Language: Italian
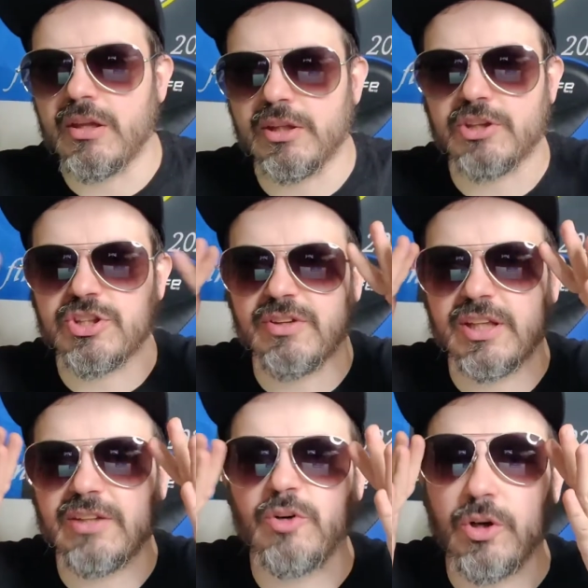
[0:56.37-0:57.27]

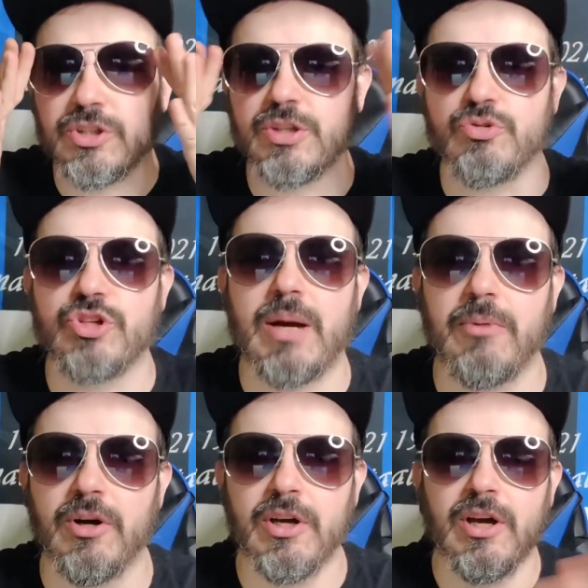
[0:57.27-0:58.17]
decidete voi se
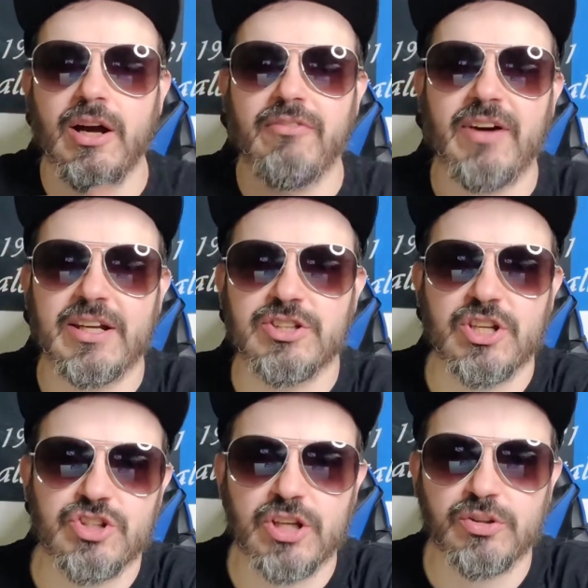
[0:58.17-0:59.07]
riusciamo a fare
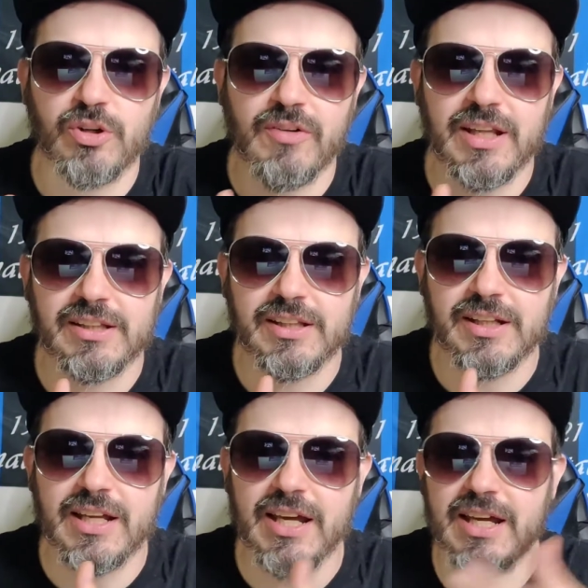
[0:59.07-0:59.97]

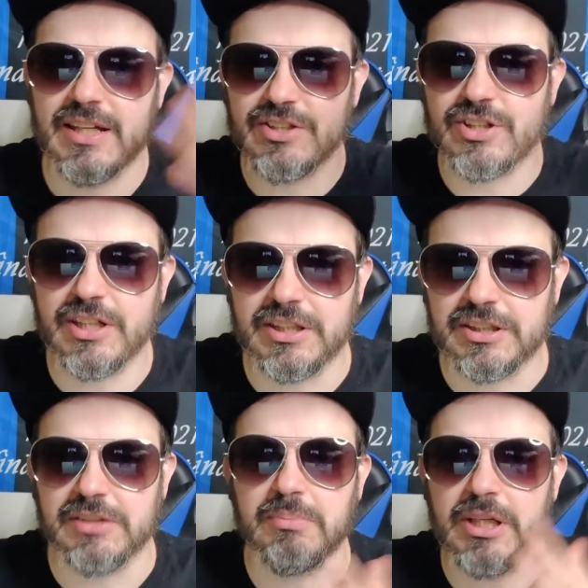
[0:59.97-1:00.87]
693
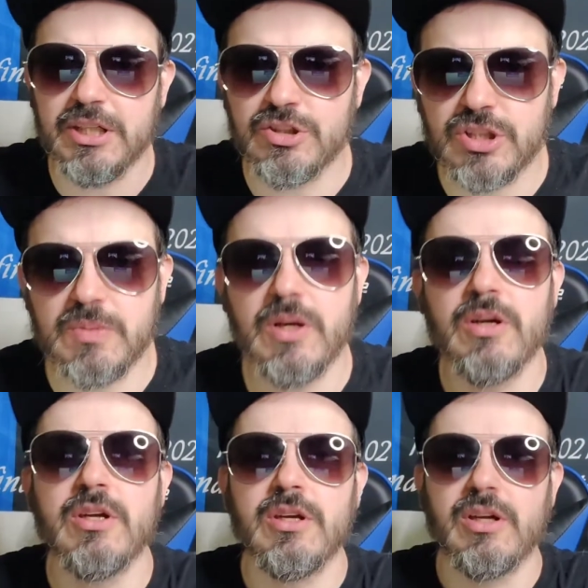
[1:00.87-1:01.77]
iscritti, benissimo
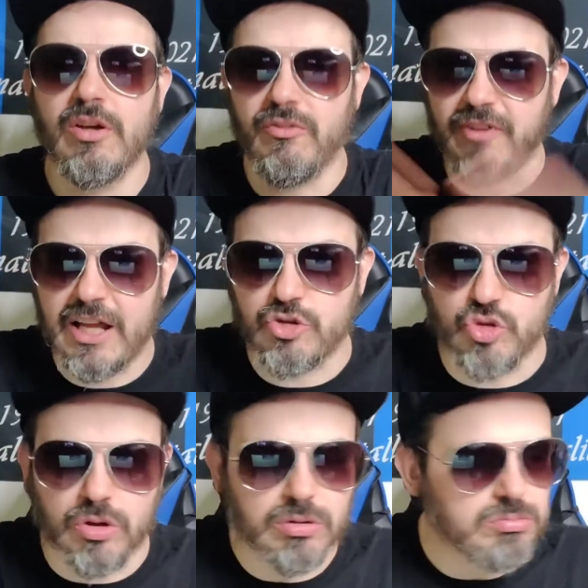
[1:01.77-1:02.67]
lo
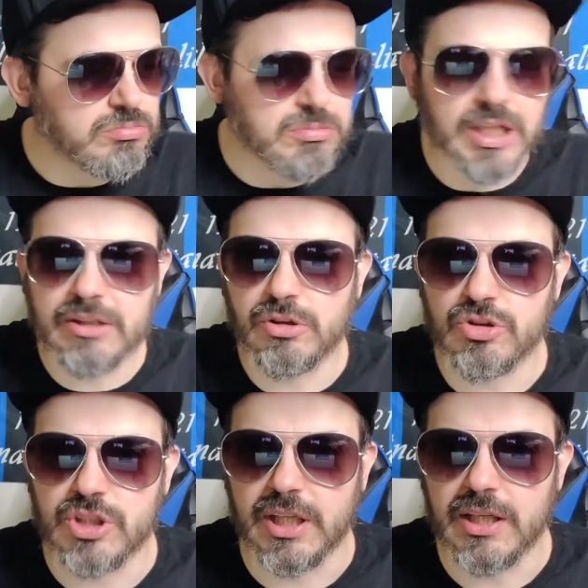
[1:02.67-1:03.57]
faccio entro
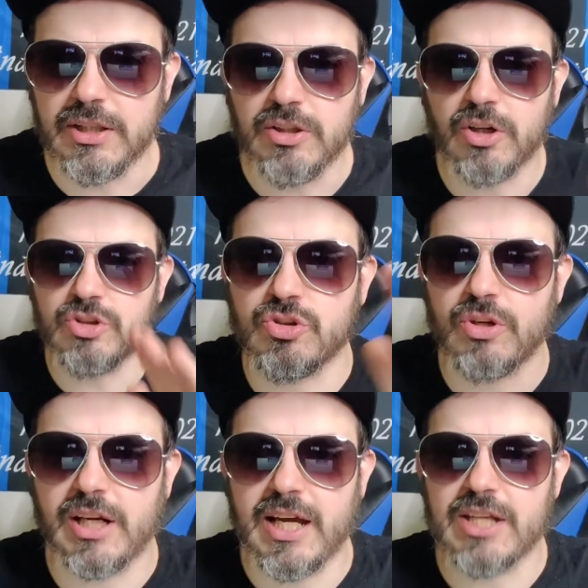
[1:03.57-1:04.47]
sera, io
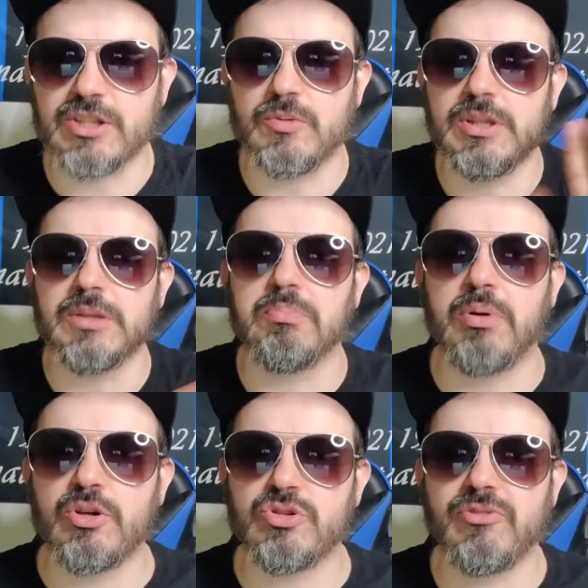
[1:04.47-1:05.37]
sono a casa, quindi
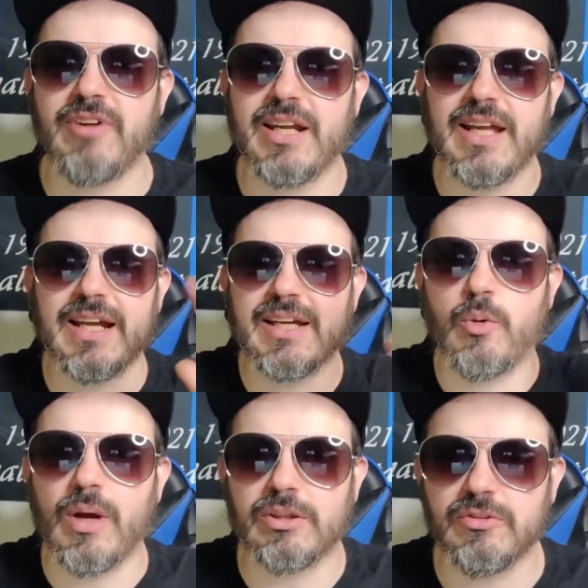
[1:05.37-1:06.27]
posso fare anche
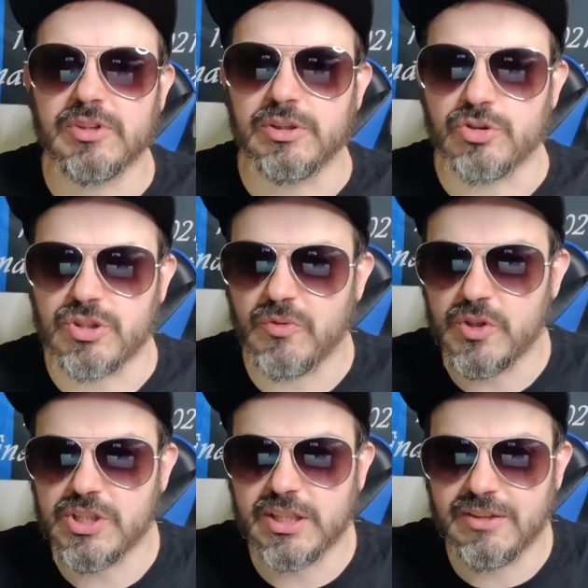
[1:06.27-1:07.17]
quattro video, se
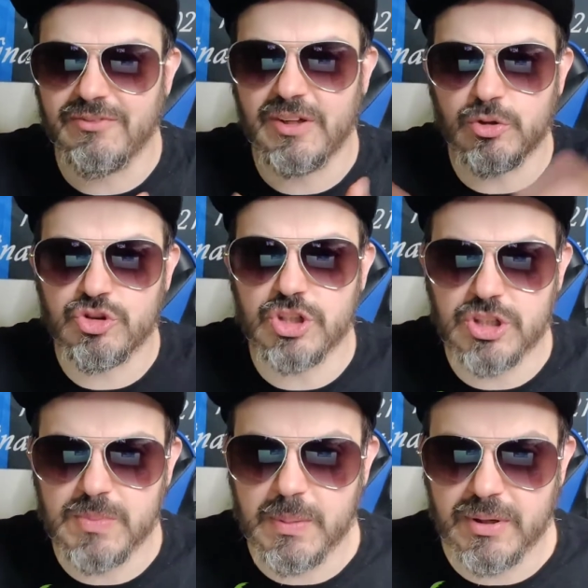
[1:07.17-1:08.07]
voi siete
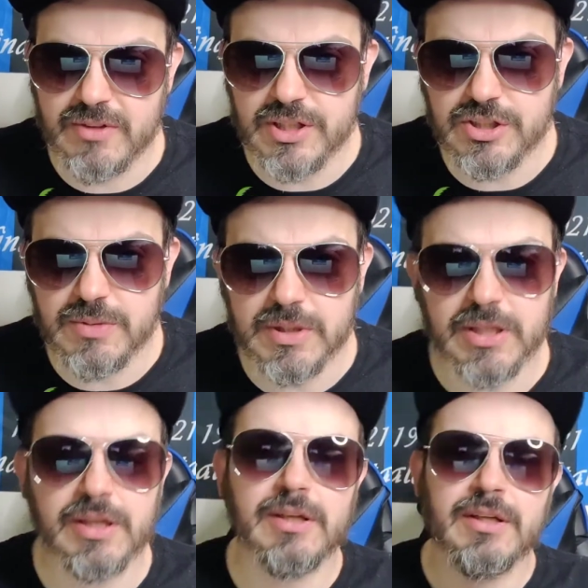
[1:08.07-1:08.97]
velocissimi e
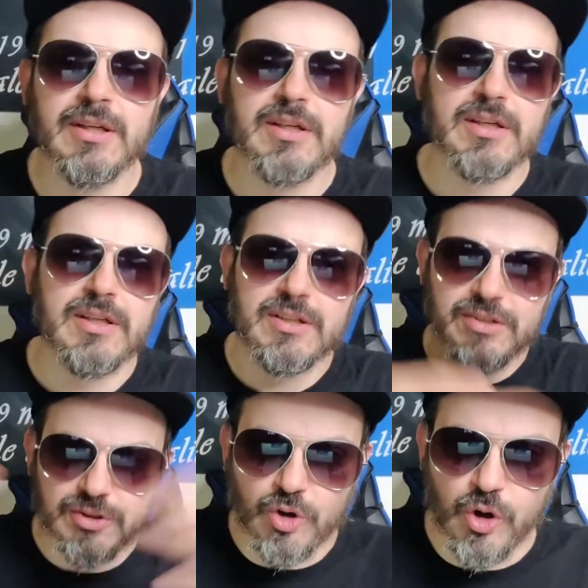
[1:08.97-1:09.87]
bravissimi,
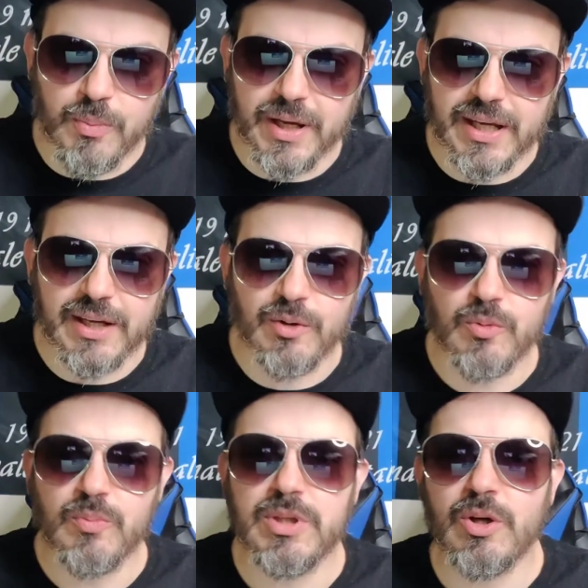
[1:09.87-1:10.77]
come
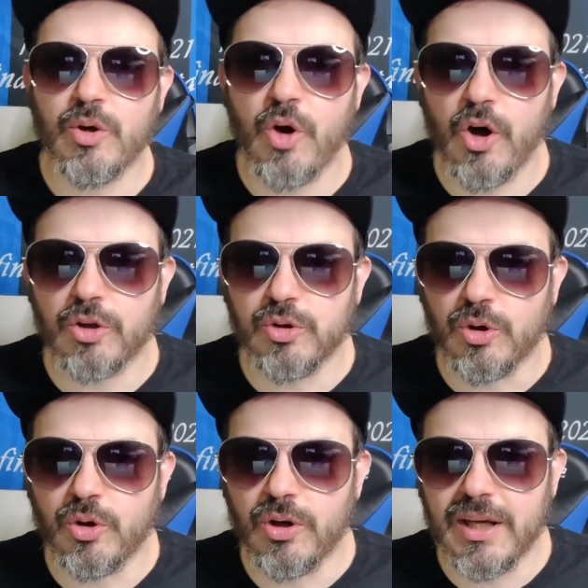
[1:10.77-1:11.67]
un mio
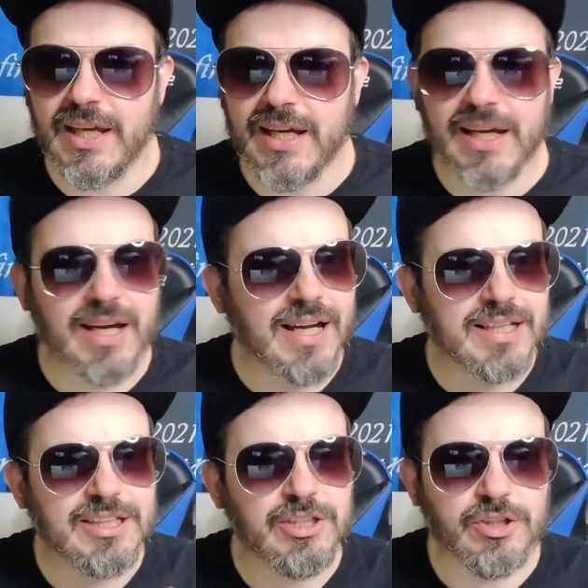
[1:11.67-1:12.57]
noto collega,
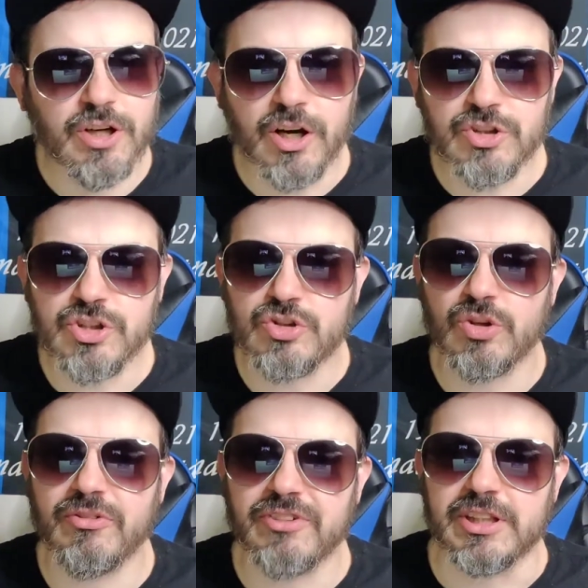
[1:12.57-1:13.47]
anch'io oggi
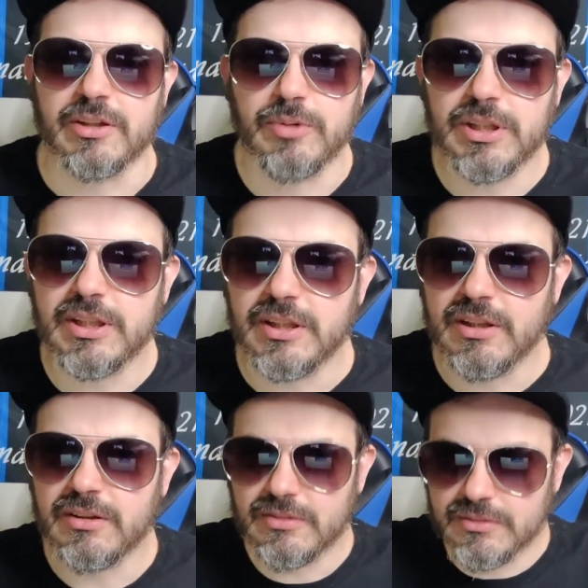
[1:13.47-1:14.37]
sono free, quindi